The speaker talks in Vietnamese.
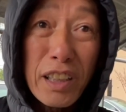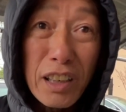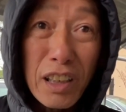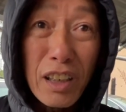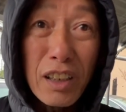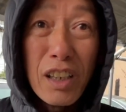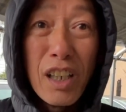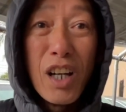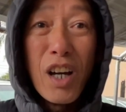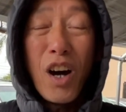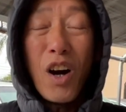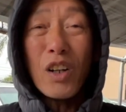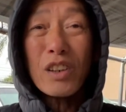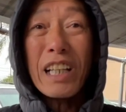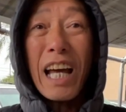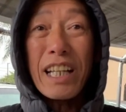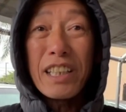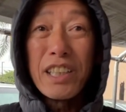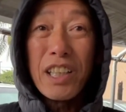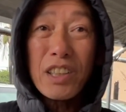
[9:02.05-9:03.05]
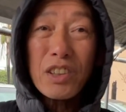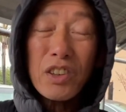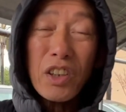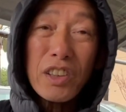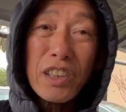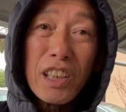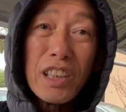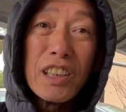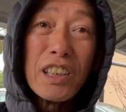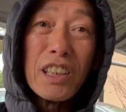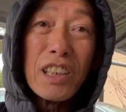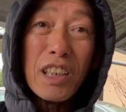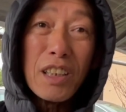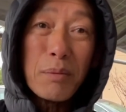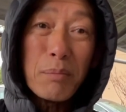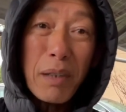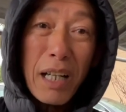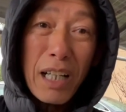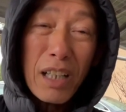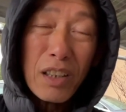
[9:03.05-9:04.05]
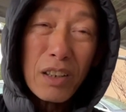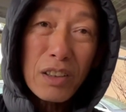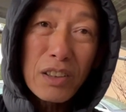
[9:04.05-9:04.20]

được họ đại diện cho những người mà